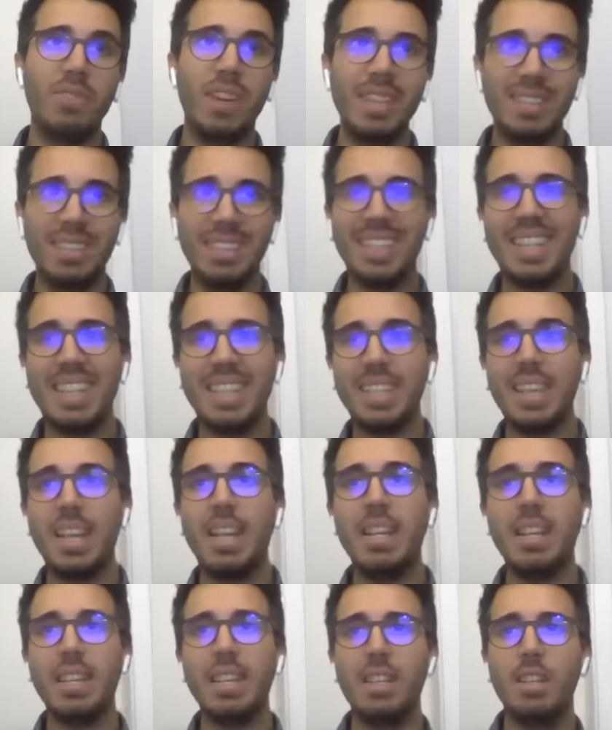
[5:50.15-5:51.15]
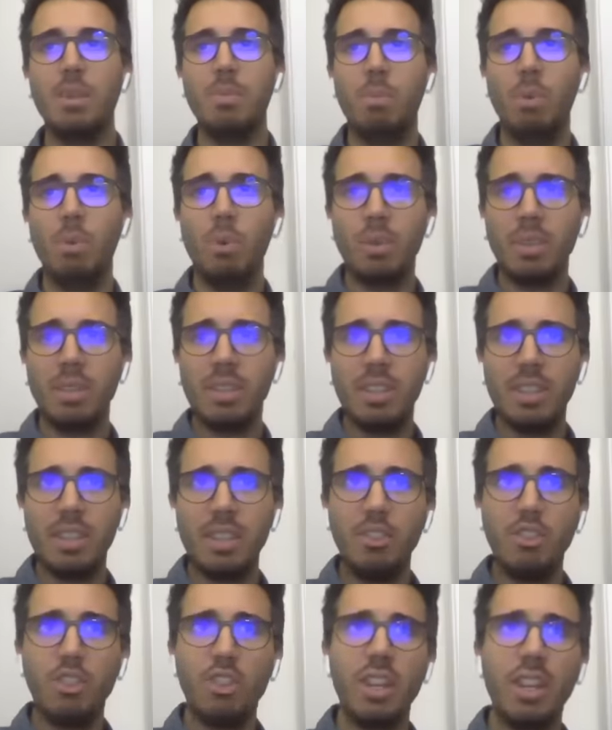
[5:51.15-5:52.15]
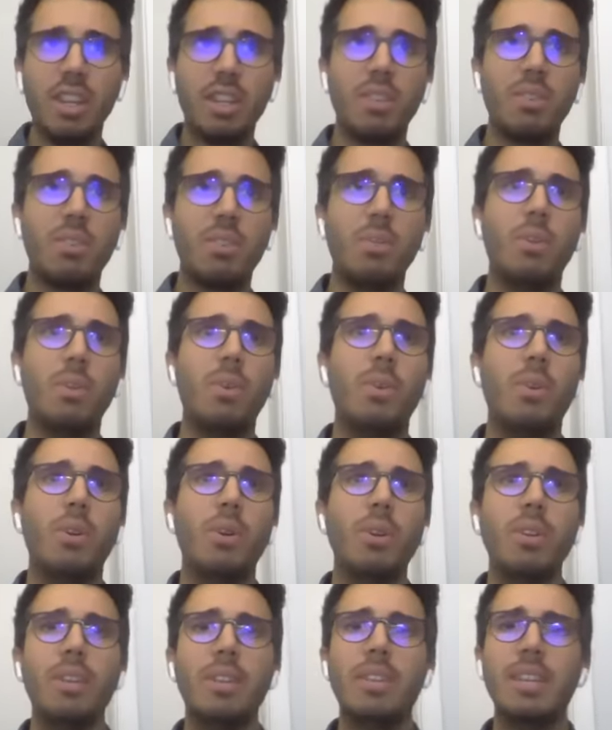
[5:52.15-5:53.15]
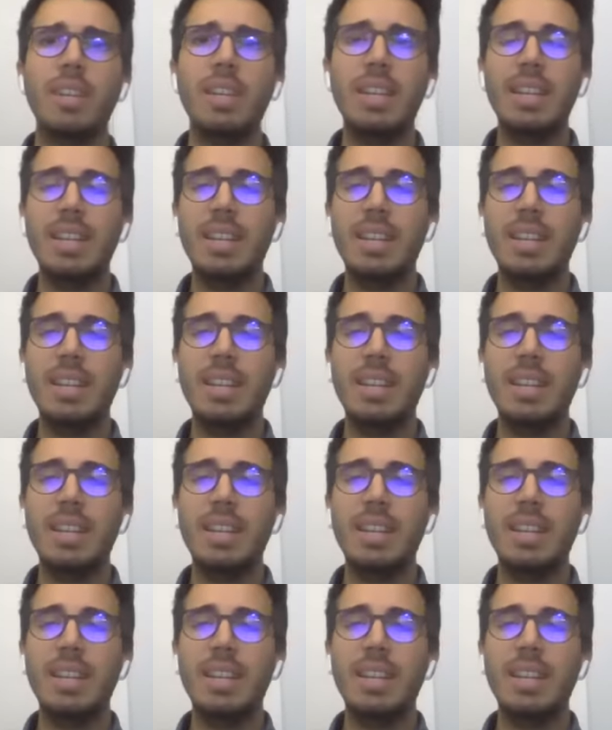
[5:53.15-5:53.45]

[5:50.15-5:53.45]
was denn tatsächlich in dem Boden drinsteckt und